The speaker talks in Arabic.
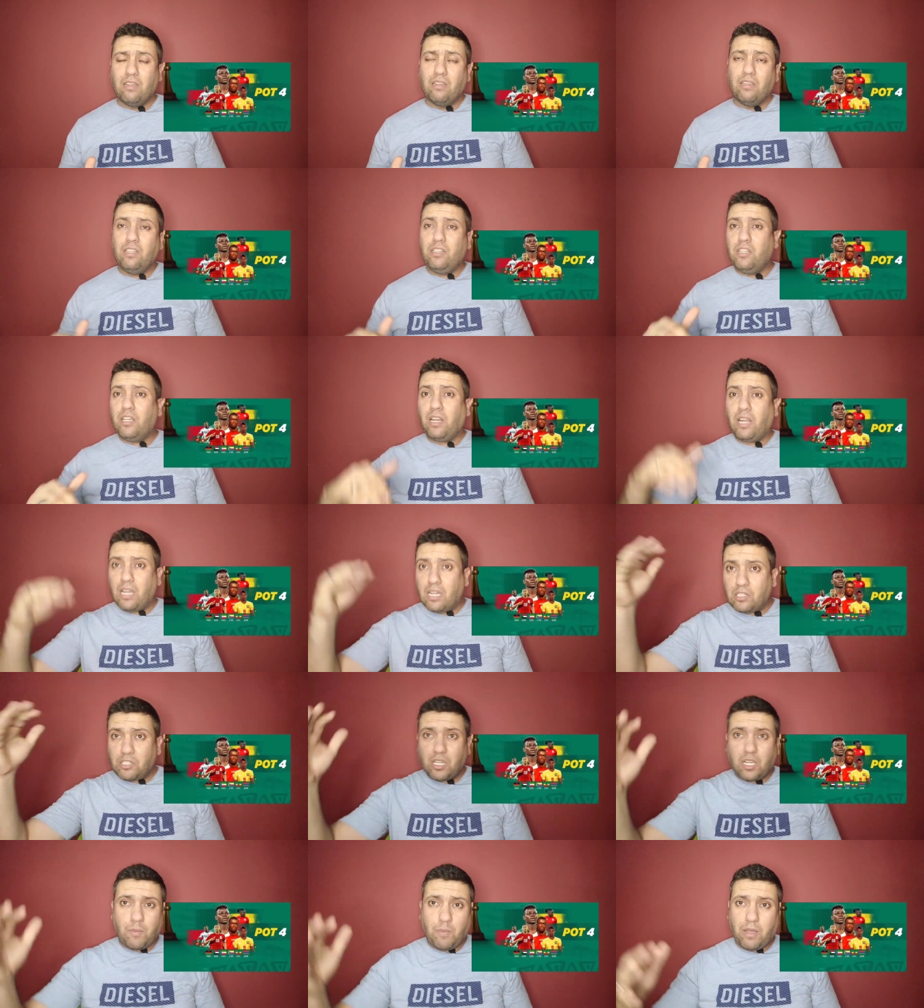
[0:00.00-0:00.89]
يدير
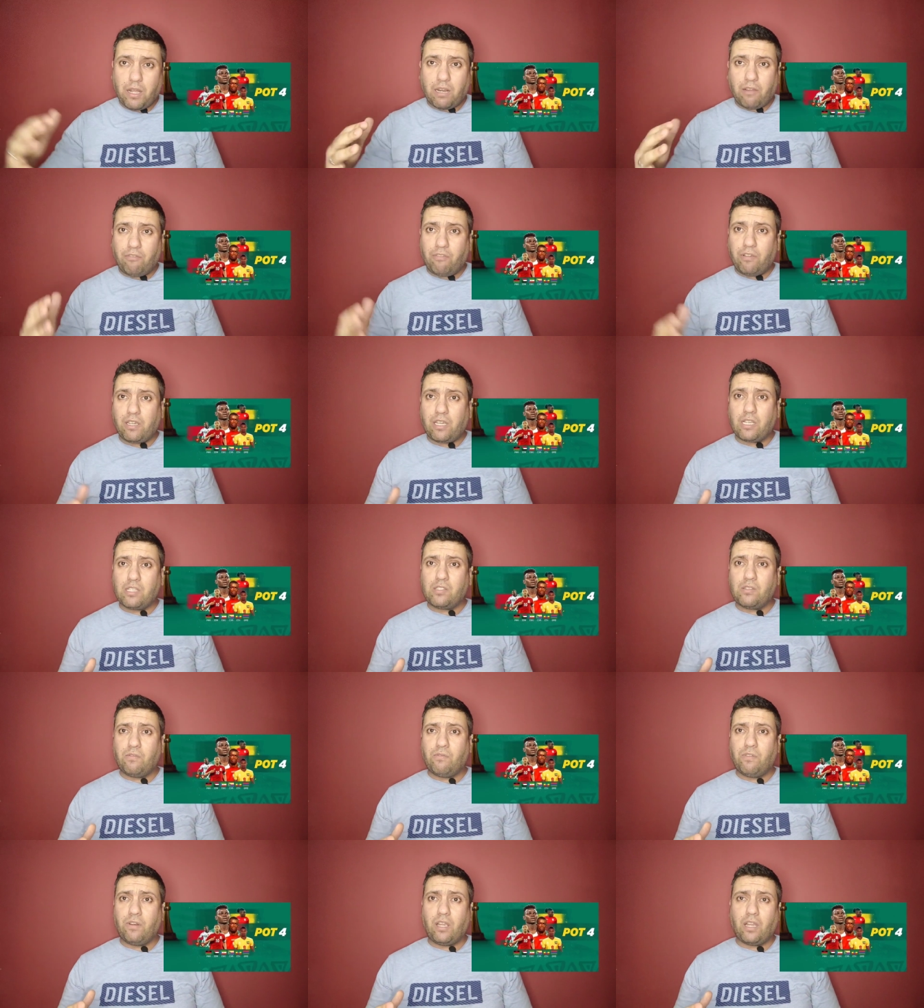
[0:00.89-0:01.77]
حاجه كبيره في
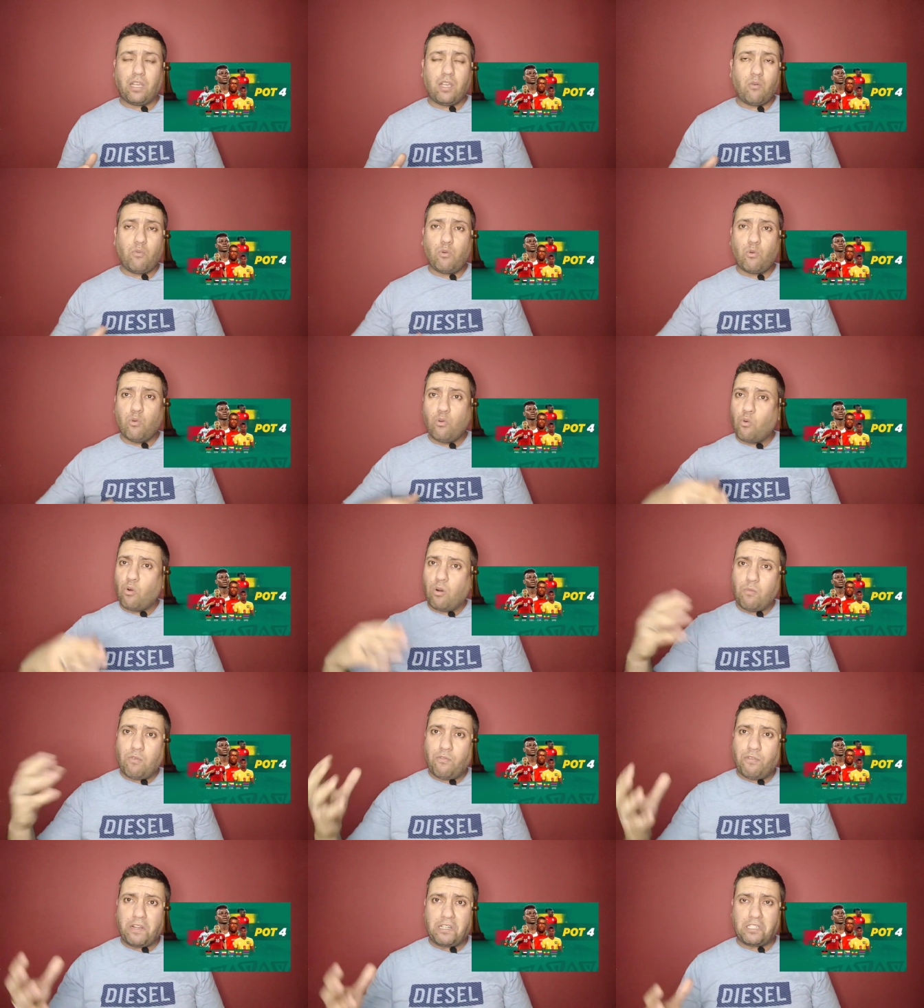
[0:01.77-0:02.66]
كاس افريقيا ويكون هو
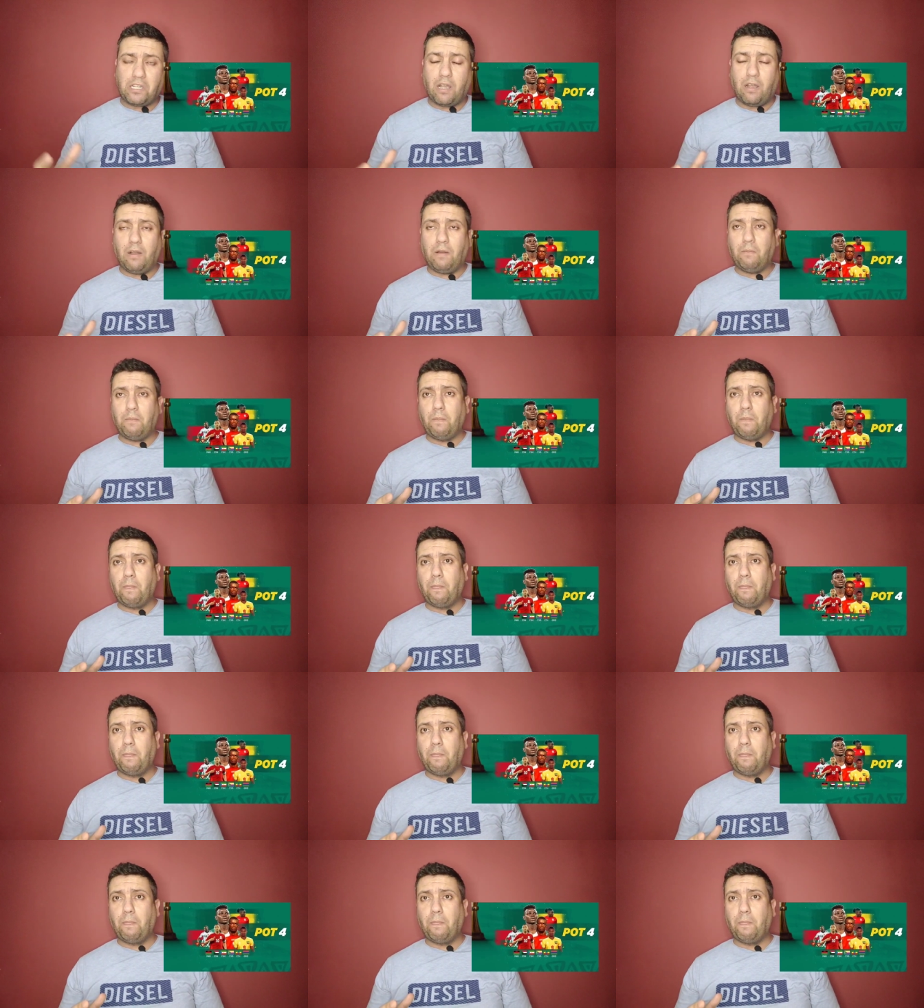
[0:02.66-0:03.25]
المفاجاه